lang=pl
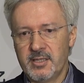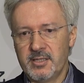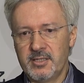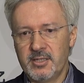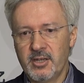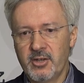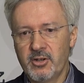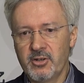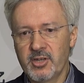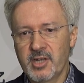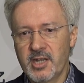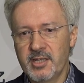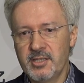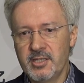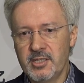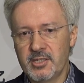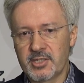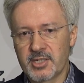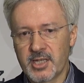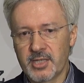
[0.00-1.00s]
nie
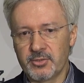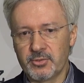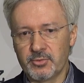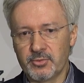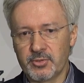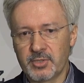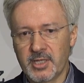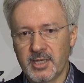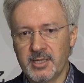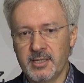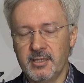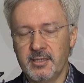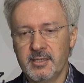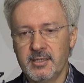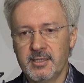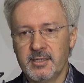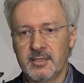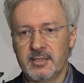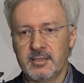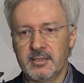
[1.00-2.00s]
ogranicza tutaj,
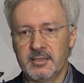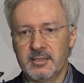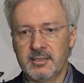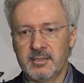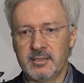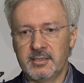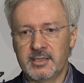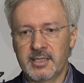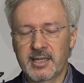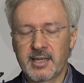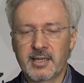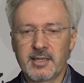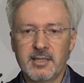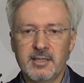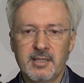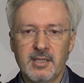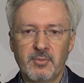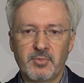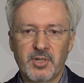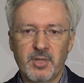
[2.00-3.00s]
y, tak jak
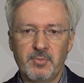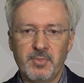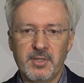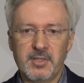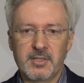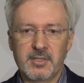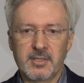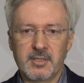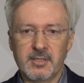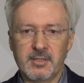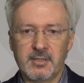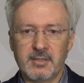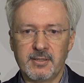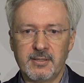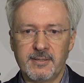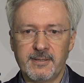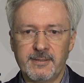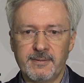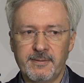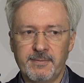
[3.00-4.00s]
inne przepisy,